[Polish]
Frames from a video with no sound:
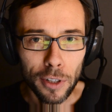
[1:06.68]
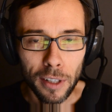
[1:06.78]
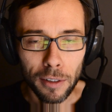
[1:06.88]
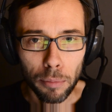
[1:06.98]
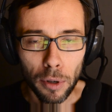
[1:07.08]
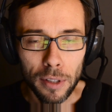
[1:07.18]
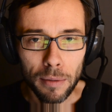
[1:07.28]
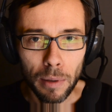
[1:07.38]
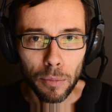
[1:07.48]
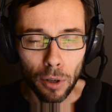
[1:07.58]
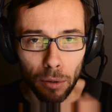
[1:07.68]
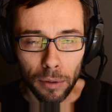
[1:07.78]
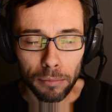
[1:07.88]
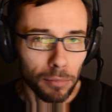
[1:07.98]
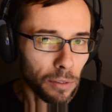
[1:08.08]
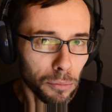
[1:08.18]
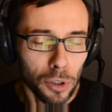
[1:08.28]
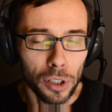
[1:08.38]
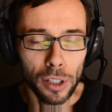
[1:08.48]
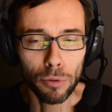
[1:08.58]
że w Polsce mamy około wiem,
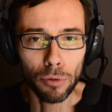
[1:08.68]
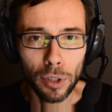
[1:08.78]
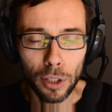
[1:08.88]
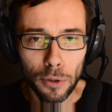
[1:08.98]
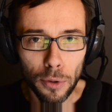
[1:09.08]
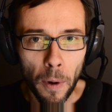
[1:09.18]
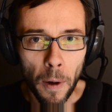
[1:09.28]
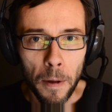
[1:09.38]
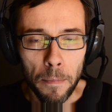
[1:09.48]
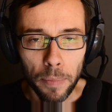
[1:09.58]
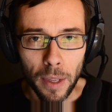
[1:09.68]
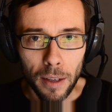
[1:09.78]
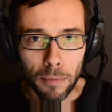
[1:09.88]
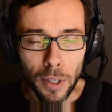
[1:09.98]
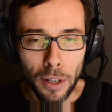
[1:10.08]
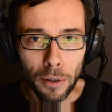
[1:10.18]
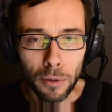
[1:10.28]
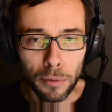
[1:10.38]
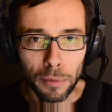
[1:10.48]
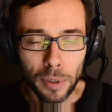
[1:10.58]
36 e,
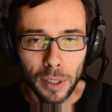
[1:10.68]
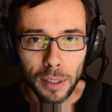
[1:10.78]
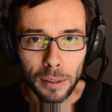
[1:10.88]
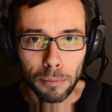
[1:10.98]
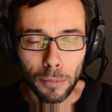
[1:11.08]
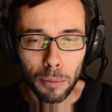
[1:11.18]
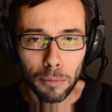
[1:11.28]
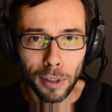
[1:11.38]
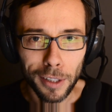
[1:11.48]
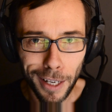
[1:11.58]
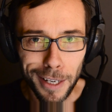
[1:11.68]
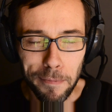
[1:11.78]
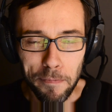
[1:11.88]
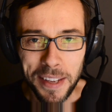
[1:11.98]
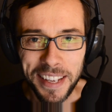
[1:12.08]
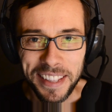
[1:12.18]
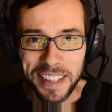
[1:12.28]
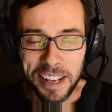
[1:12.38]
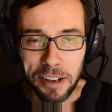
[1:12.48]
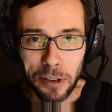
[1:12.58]
milionów obywateli,
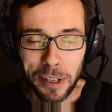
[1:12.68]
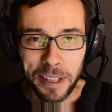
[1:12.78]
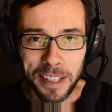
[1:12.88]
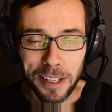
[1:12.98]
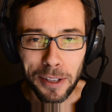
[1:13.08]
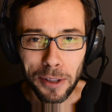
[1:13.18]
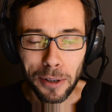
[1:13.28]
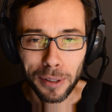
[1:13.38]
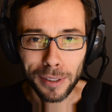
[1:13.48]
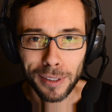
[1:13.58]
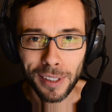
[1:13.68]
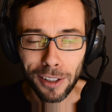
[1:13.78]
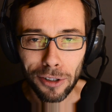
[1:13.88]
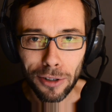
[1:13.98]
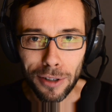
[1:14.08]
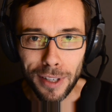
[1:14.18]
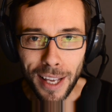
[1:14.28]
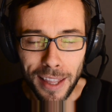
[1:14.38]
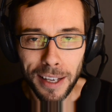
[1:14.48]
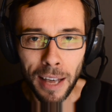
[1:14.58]
także jest to znaczny
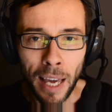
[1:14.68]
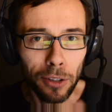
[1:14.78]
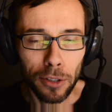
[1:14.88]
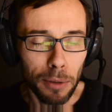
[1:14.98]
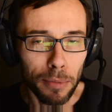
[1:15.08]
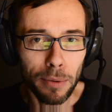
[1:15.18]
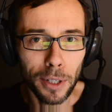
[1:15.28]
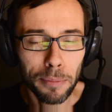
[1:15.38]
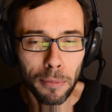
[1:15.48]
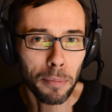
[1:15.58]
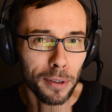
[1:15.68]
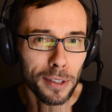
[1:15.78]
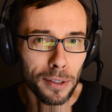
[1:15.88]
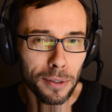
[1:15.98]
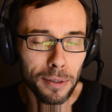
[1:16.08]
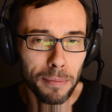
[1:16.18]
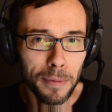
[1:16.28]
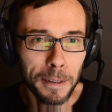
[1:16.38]
odsetek. Jak to zrobiłaś? Powiedz o tym.